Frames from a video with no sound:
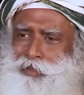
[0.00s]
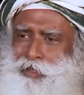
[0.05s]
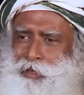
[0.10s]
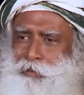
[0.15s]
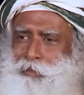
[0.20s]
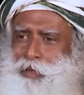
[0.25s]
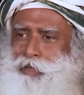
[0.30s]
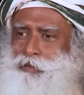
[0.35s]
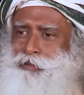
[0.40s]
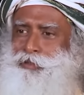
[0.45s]

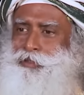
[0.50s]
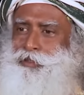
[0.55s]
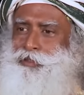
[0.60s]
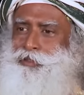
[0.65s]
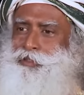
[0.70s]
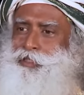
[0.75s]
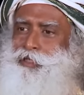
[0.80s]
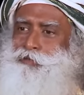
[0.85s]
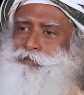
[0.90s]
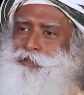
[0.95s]
Spostare una
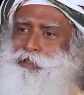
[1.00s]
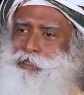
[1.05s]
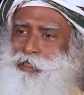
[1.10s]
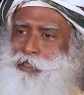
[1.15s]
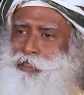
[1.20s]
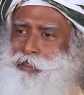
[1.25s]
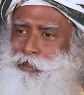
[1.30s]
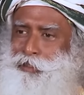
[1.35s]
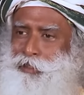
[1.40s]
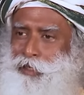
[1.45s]
montagna è
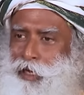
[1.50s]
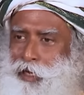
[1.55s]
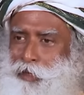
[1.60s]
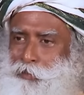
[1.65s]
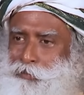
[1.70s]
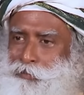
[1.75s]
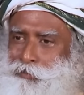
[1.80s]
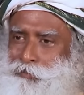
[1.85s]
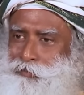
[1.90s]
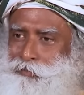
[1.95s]

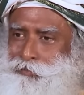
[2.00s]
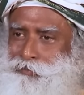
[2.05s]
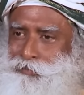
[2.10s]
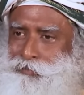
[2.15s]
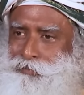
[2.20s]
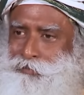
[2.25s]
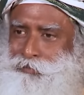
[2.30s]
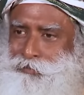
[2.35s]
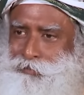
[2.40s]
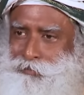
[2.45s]
decisamente un
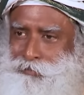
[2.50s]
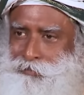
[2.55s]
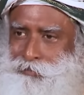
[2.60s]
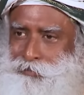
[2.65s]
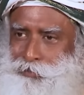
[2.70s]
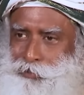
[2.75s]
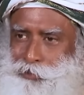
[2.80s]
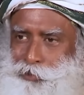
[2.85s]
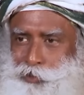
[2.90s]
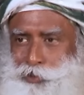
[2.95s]
crimine.
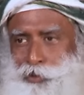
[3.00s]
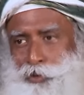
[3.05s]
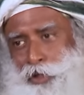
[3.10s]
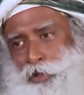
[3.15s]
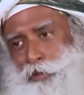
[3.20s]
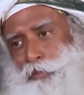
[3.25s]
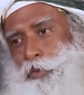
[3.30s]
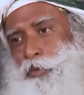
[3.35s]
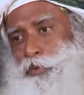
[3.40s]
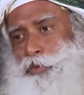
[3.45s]

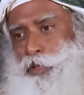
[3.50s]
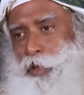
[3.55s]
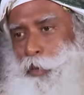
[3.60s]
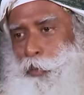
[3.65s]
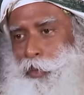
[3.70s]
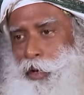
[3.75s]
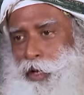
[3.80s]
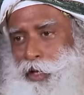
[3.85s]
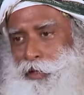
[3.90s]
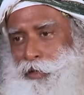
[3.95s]
Tu puoi
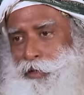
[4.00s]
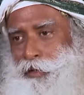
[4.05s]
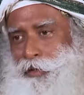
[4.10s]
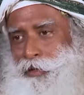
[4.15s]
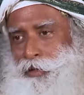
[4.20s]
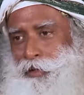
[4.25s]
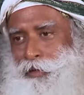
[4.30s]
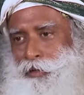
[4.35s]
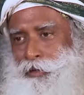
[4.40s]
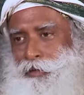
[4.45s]

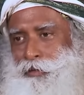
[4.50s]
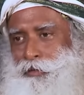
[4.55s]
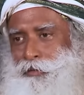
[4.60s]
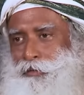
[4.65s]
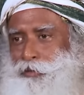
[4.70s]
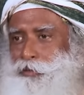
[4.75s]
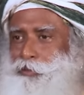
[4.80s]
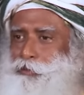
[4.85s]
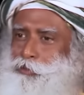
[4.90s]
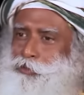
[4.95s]
spostarti da qualche
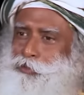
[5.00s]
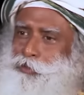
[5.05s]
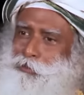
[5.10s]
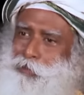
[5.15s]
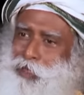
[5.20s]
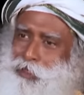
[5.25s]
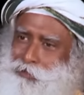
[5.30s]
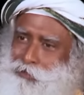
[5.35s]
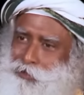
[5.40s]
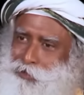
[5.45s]
parte,
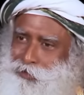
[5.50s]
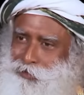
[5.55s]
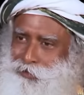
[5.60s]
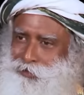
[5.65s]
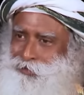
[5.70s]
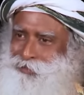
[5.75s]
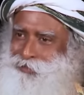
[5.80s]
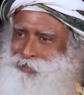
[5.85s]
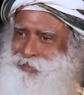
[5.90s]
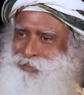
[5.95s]
non
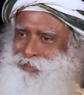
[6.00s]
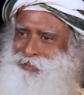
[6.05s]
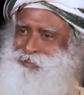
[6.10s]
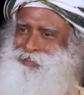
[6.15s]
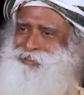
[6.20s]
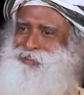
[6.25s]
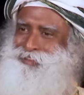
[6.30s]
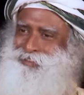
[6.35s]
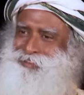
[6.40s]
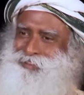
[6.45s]
spostare la
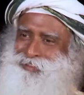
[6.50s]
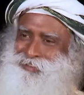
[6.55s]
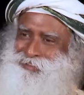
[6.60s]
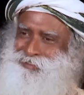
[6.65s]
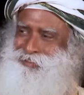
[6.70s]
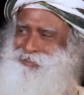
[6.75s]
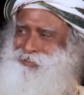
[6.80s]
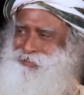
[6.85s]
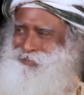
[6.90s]
montagna.